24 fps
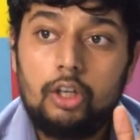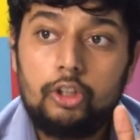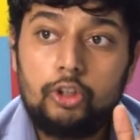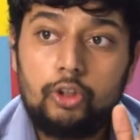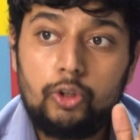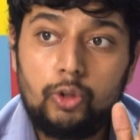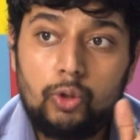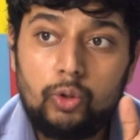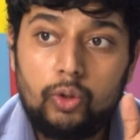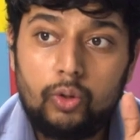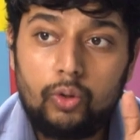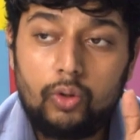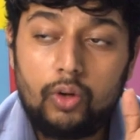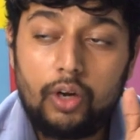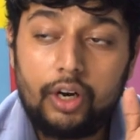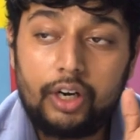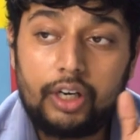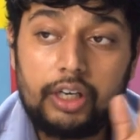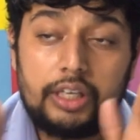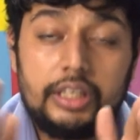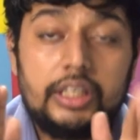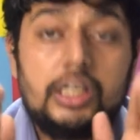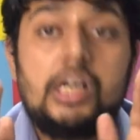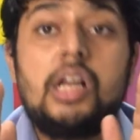तो
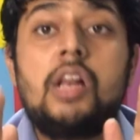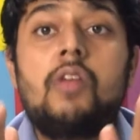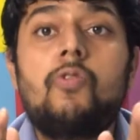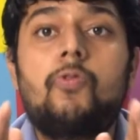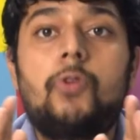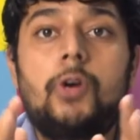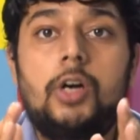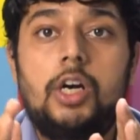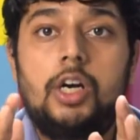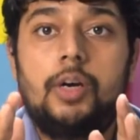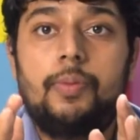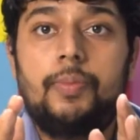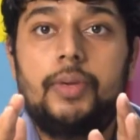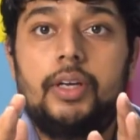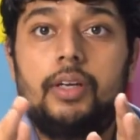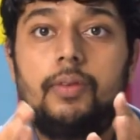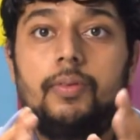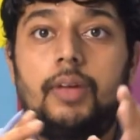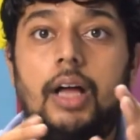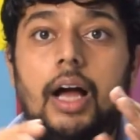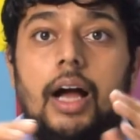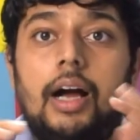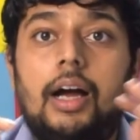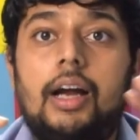रियल वर्ल्ड में
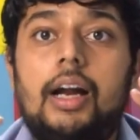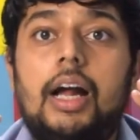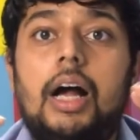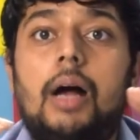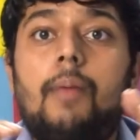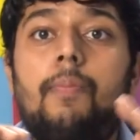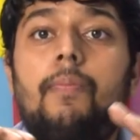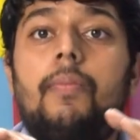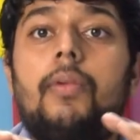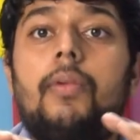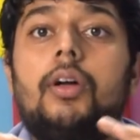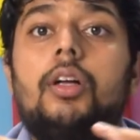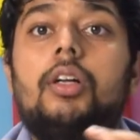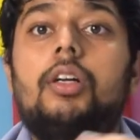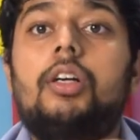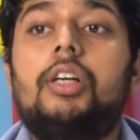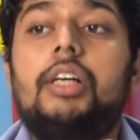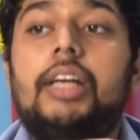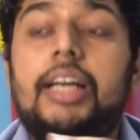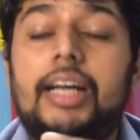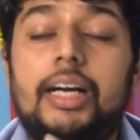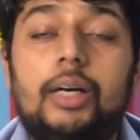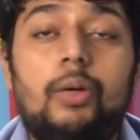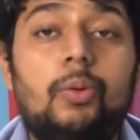अगर आप
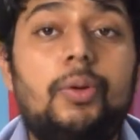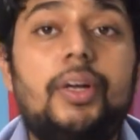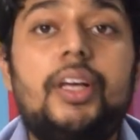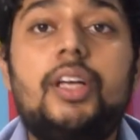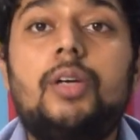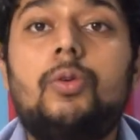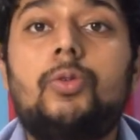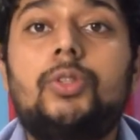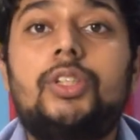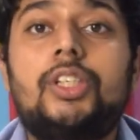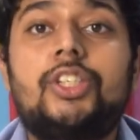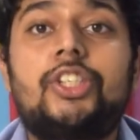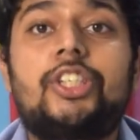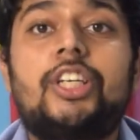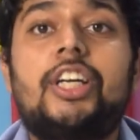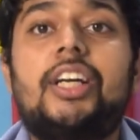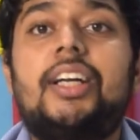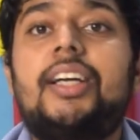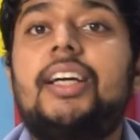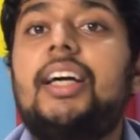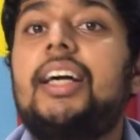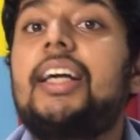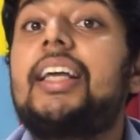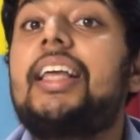डे टू डे यूसेज कर
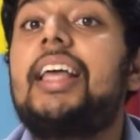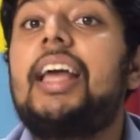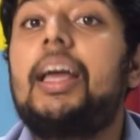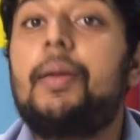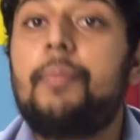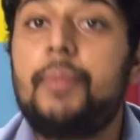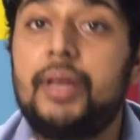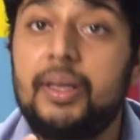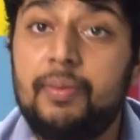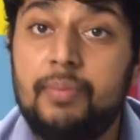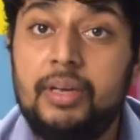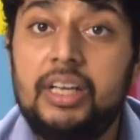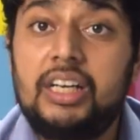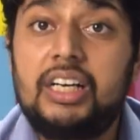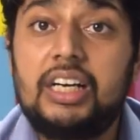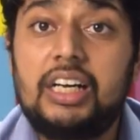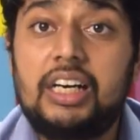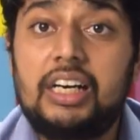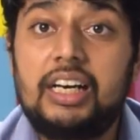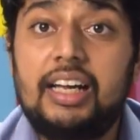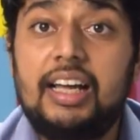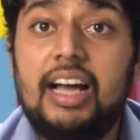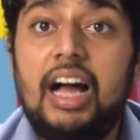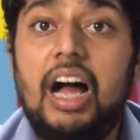रहे हैं या गेमिंग भी कर
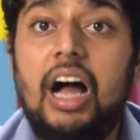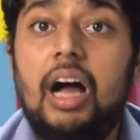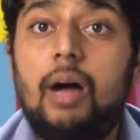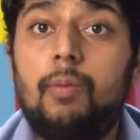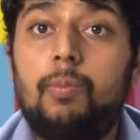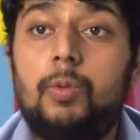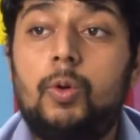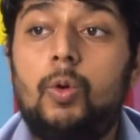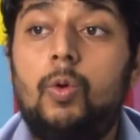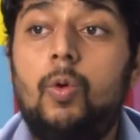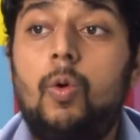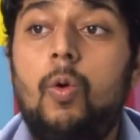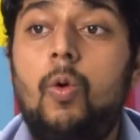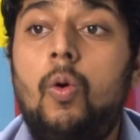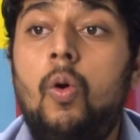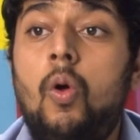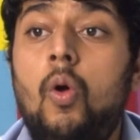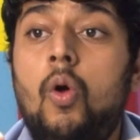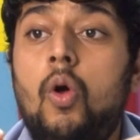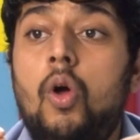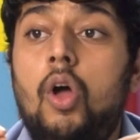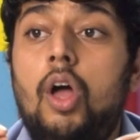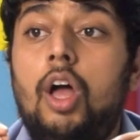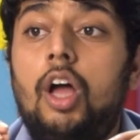रहे हैं आपको
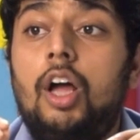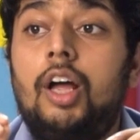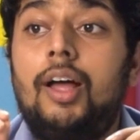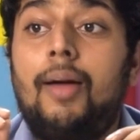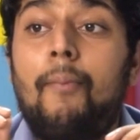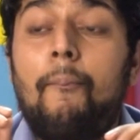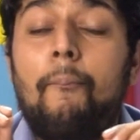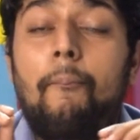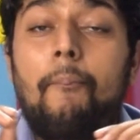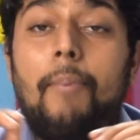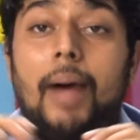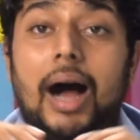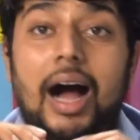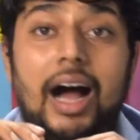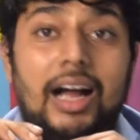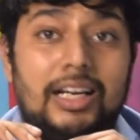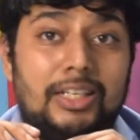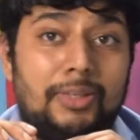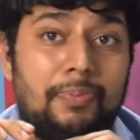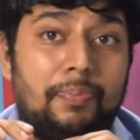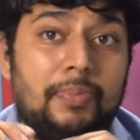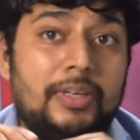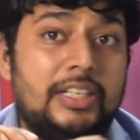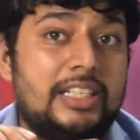पाँच
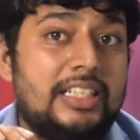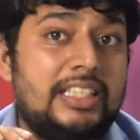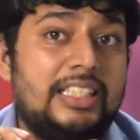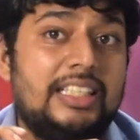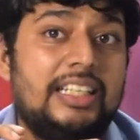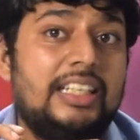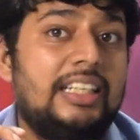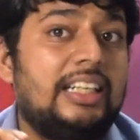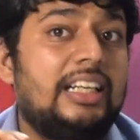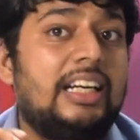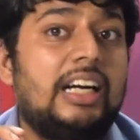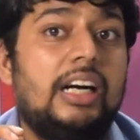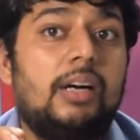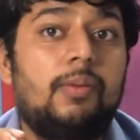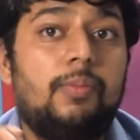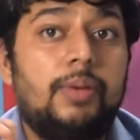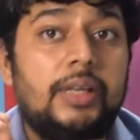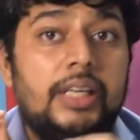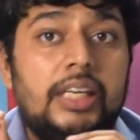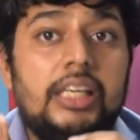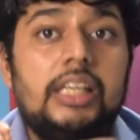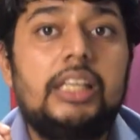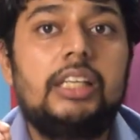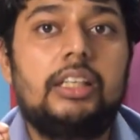परसेंट का
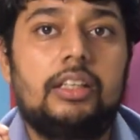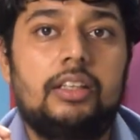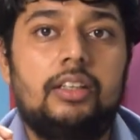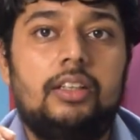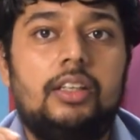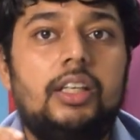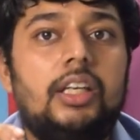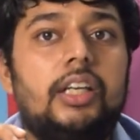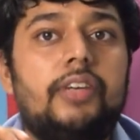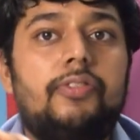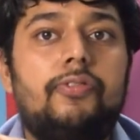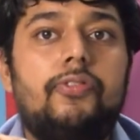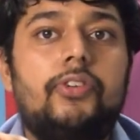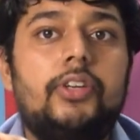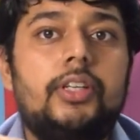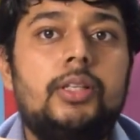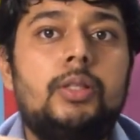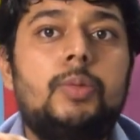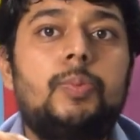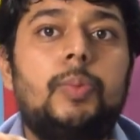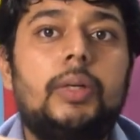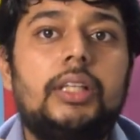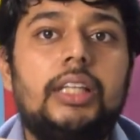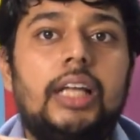भी
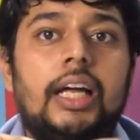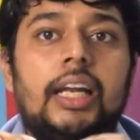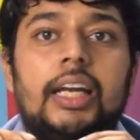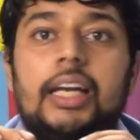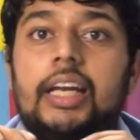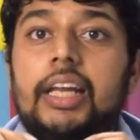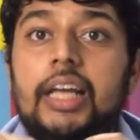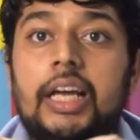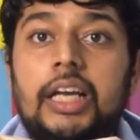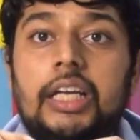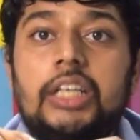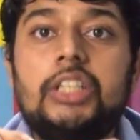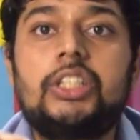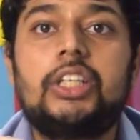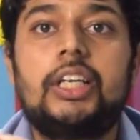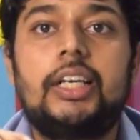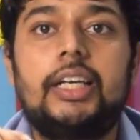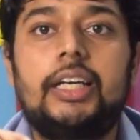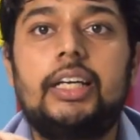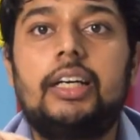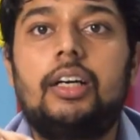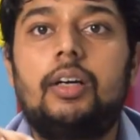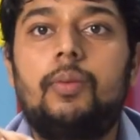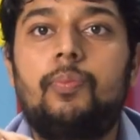डिफरेंस पता नहीं
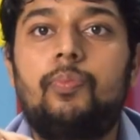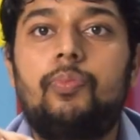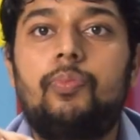चलेगा